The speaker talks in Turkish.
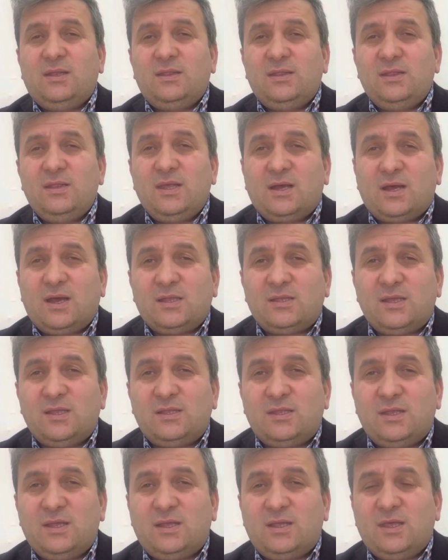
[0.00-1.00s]
dikkat
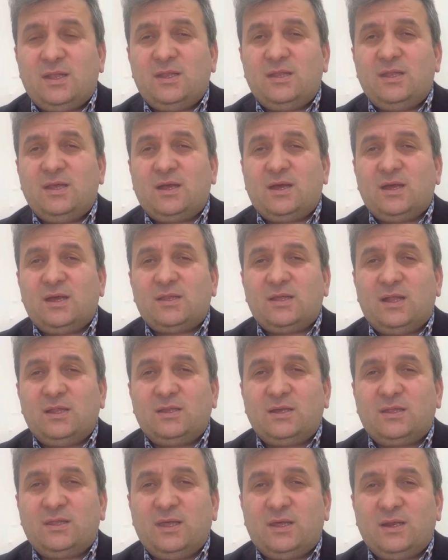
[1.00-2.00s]
ettikleri, dikkate
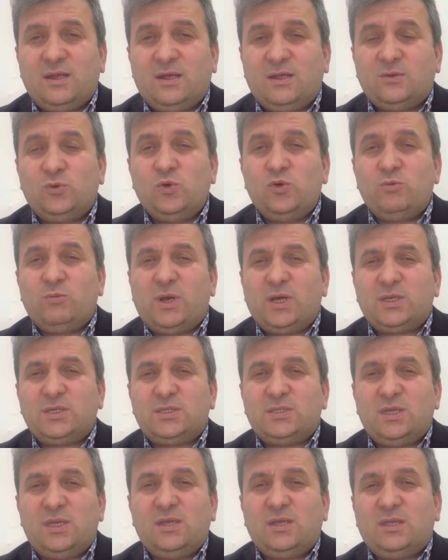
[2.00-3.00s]
aldıkları, duymak
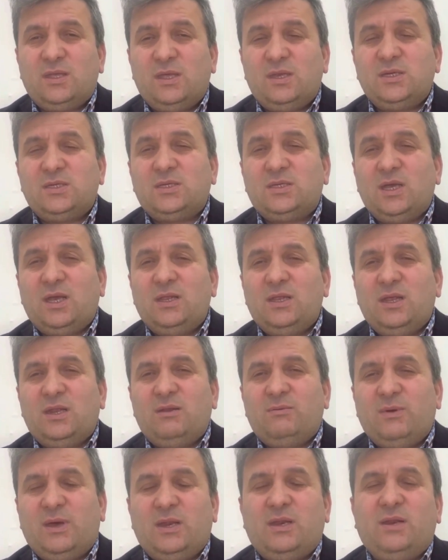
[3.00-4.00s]
istedikleri
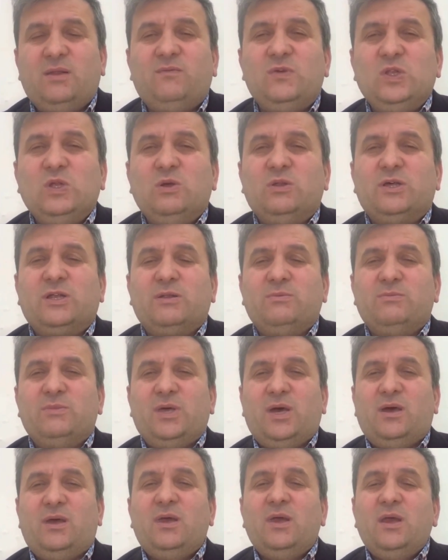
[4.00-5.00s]
şeyleri ben
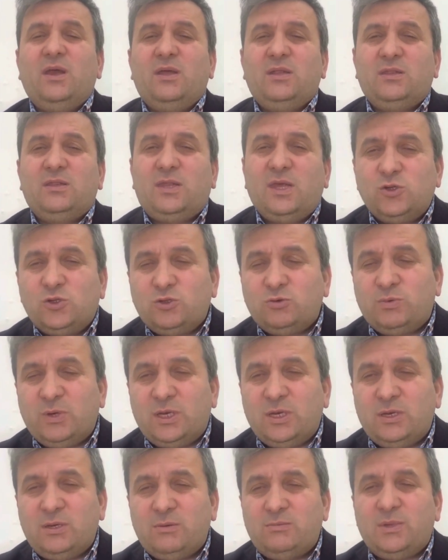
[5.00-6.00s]
videolarımda
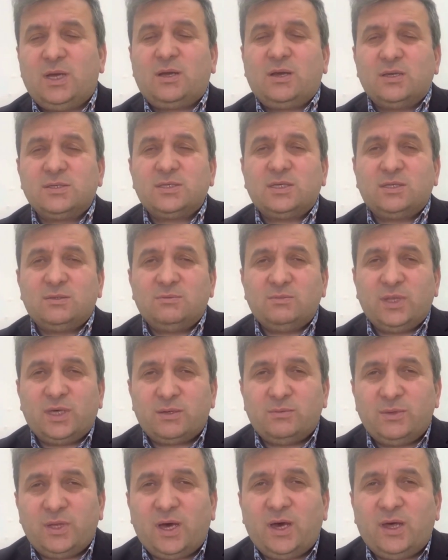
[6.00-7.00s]
tecrübelerimle,
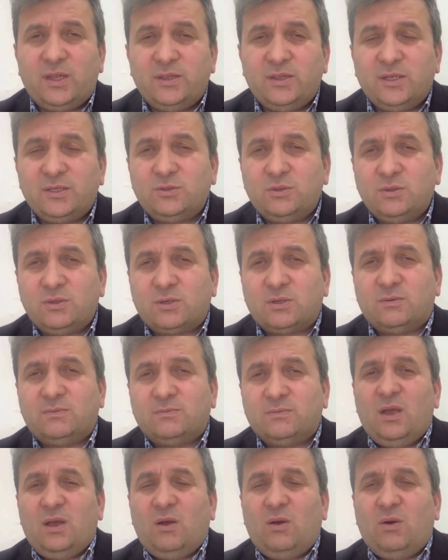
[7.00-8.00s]
kazanımlarımla anlatıyorum.
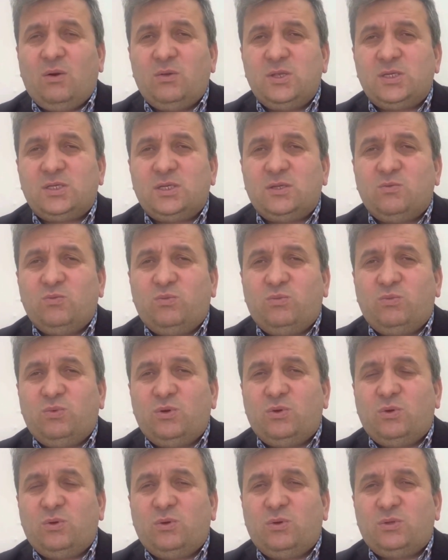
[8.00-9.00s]
Onun için
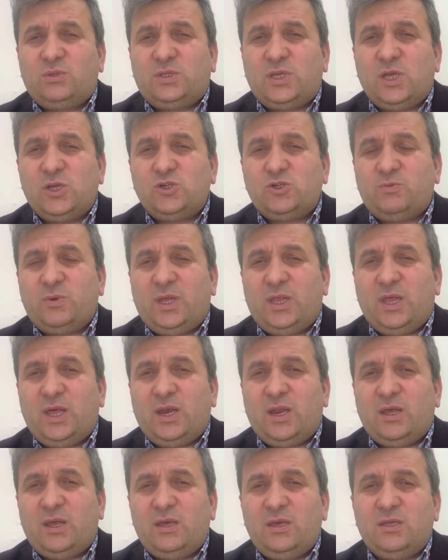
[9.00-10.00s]
bu
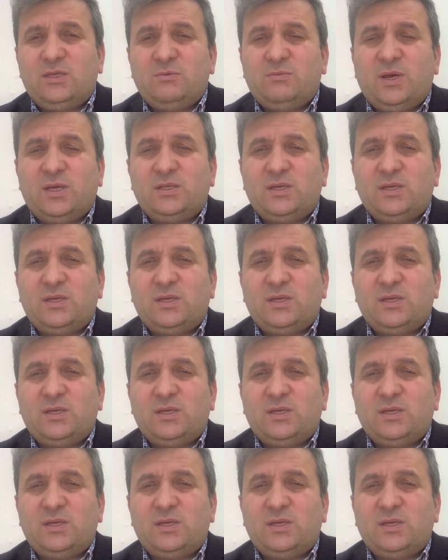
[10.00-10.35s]
tecrübelere itimat